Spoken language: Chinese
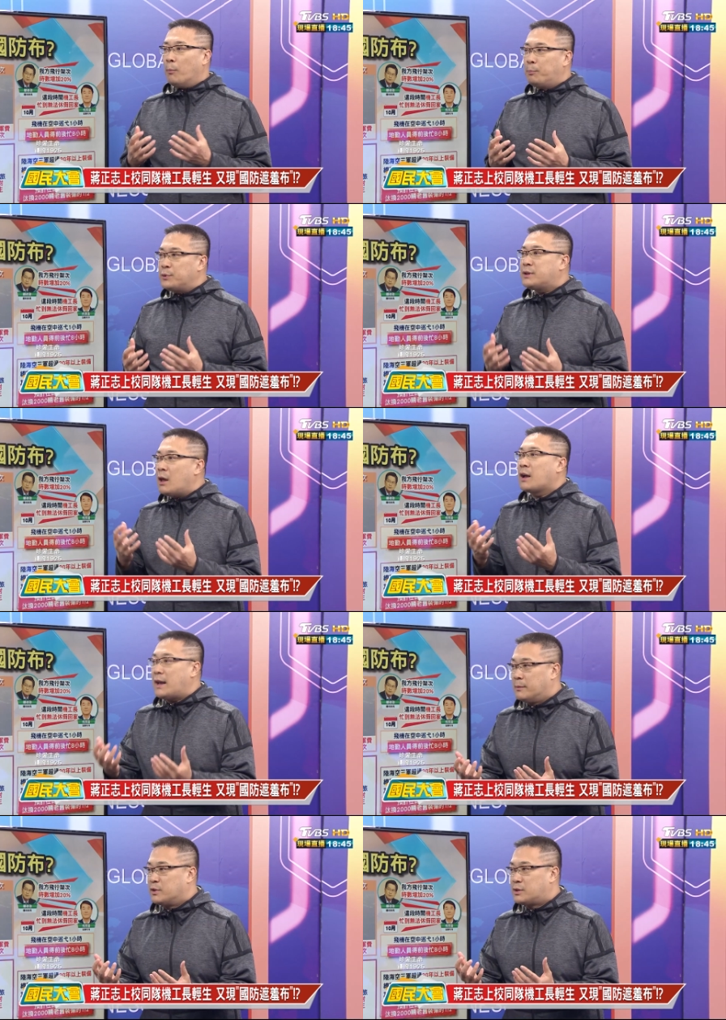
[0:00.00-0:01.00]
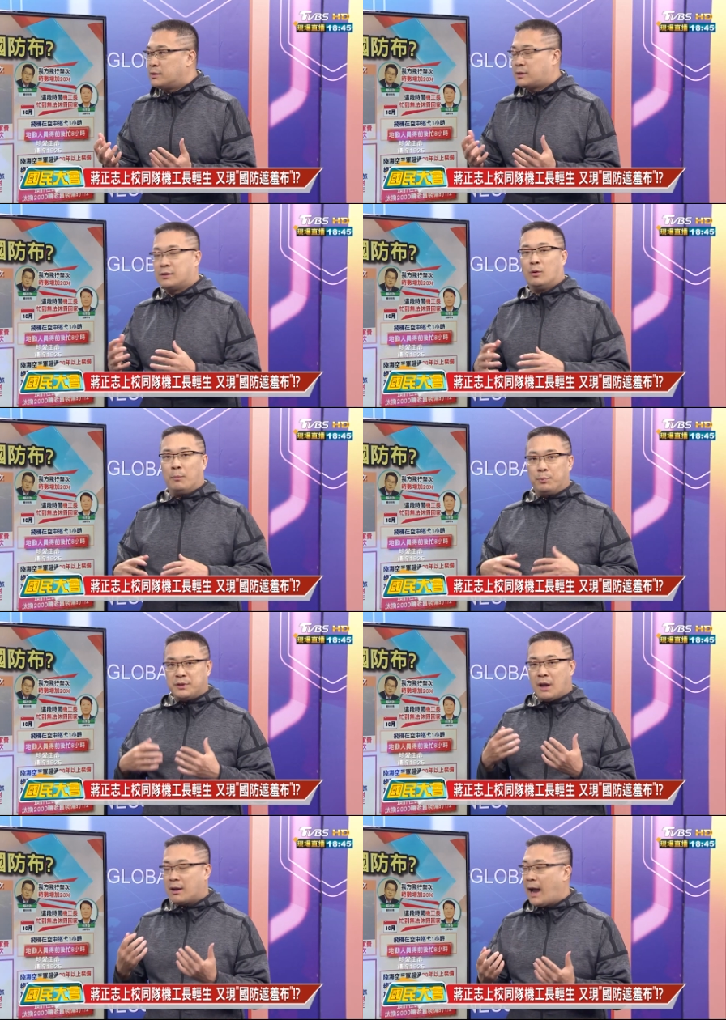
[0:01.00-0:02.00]
我们不知道该怎么支持，我们不
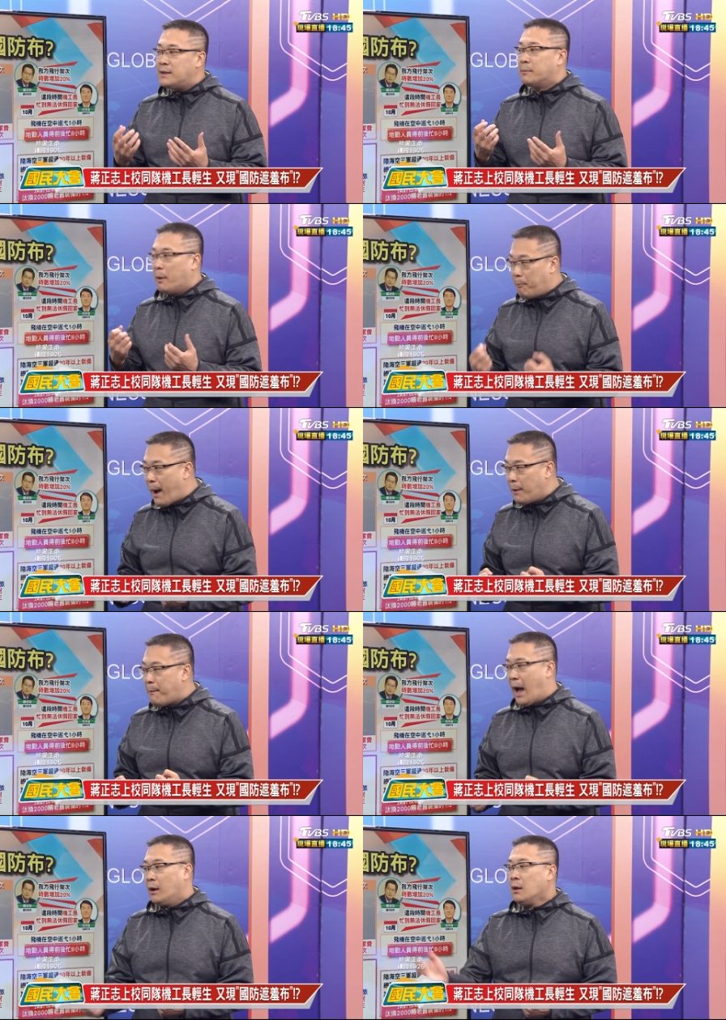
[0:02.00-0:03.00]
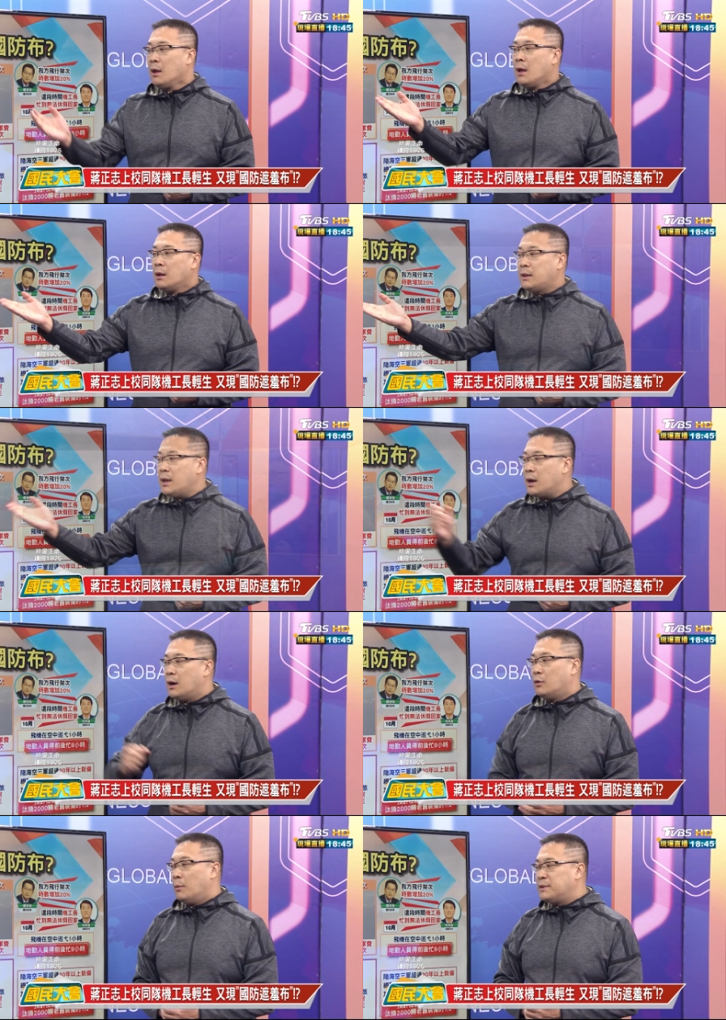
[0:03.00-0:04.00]
知道该怎么帮忙？第一
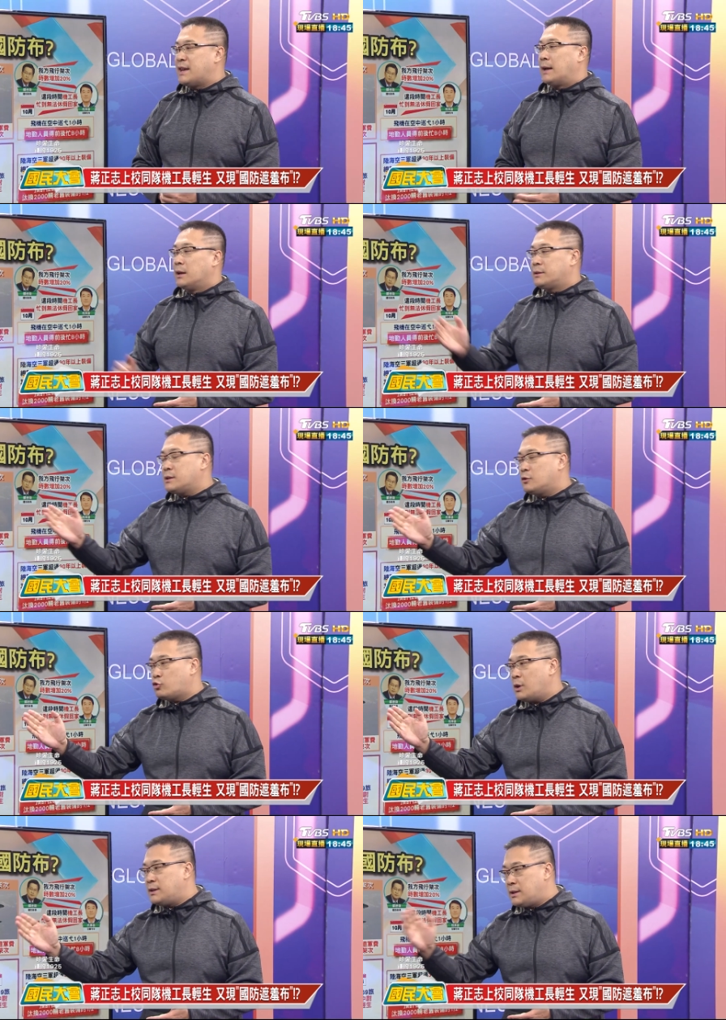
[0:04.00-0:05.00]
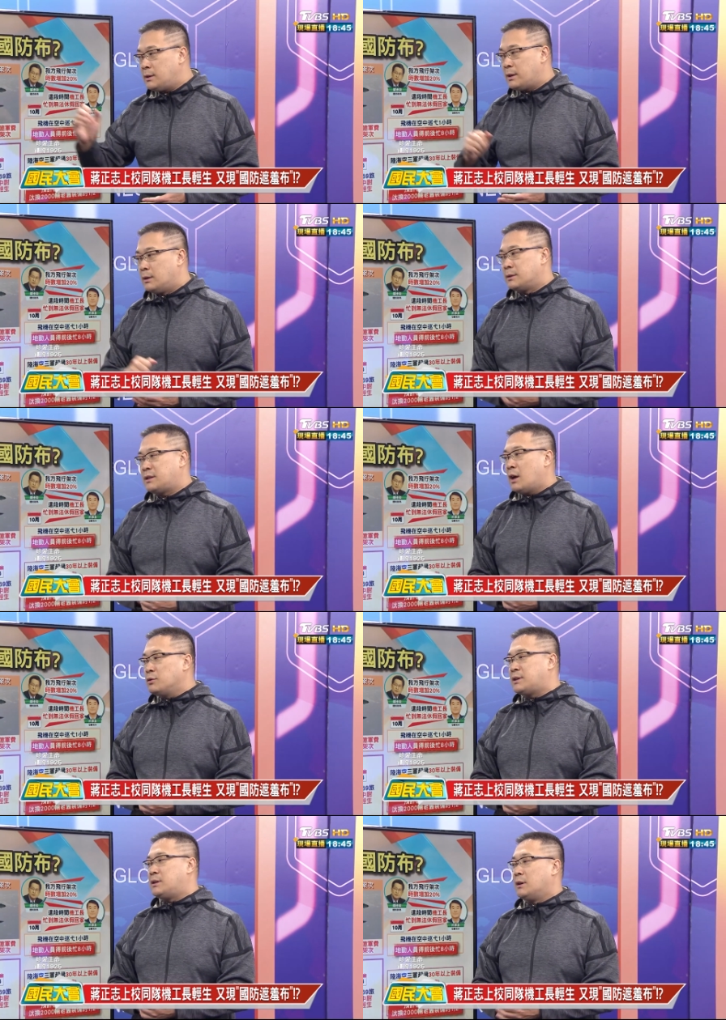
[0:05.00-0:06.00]
个，我们讲的这是最新的
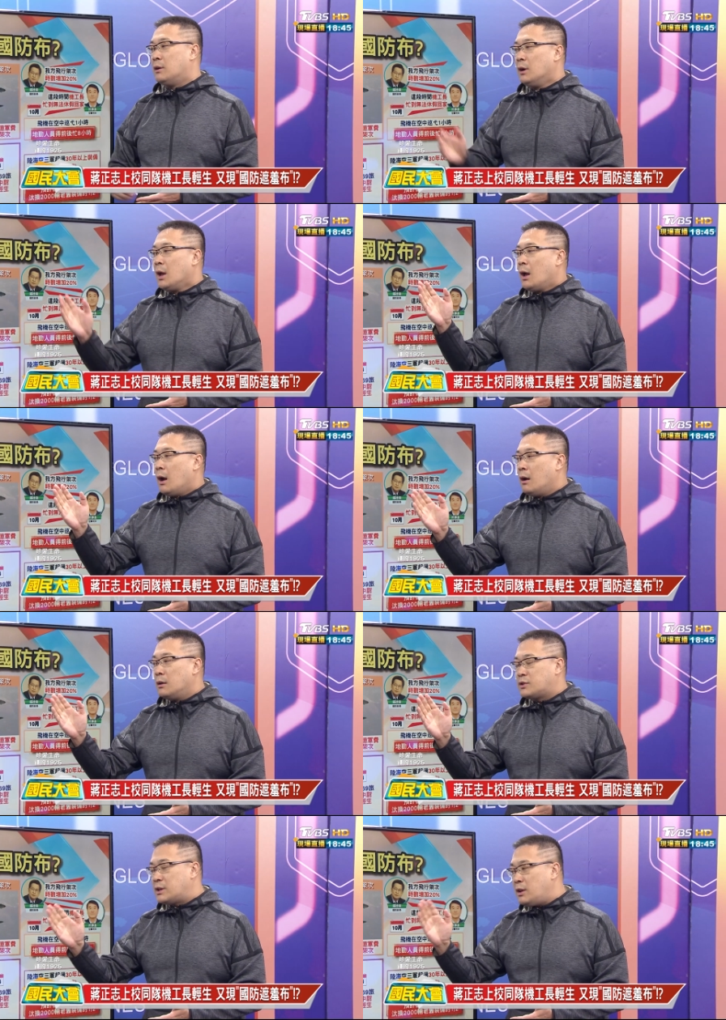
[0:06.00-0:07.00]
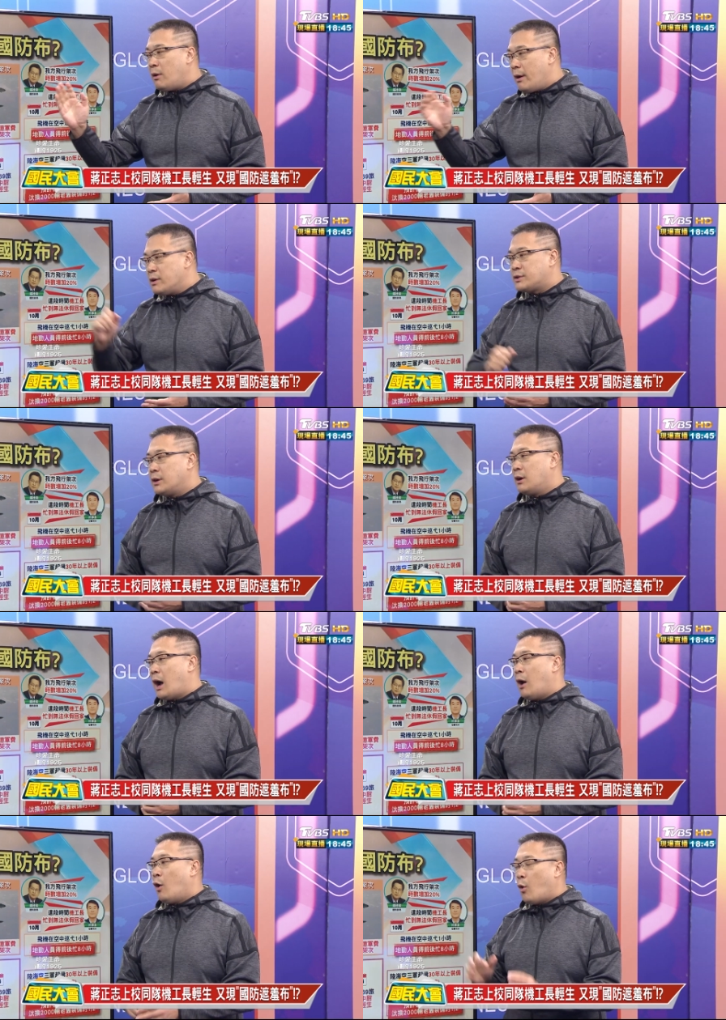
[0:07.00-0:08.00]
消息哦。 11月22
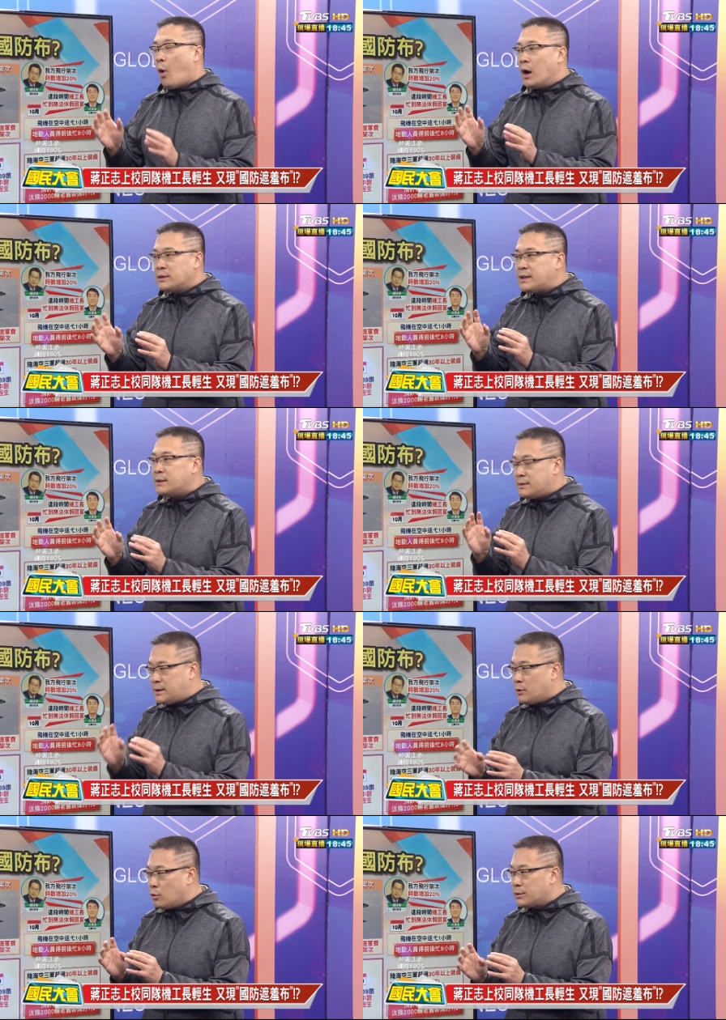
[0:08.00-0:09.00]
号，黄姓机